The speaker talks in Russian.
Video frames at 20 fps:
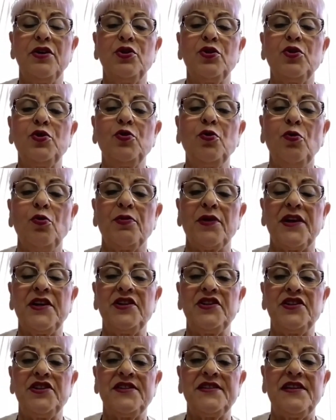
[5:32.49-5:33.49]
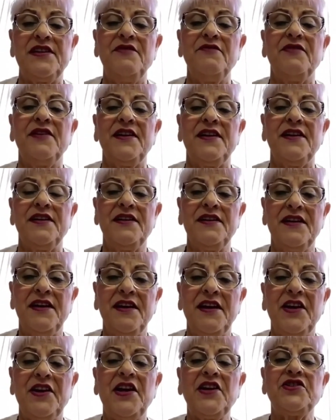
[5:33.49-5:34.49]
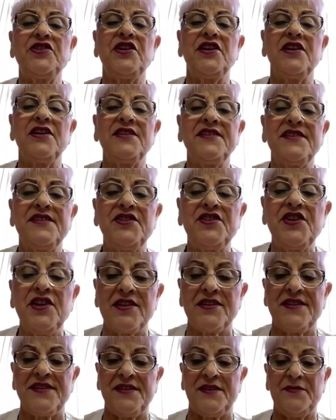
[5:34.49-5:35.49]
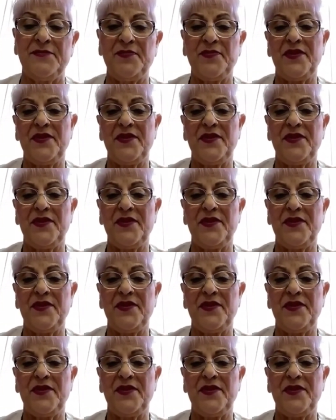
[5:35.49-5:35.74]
доброе, счастливое, горячее сердце.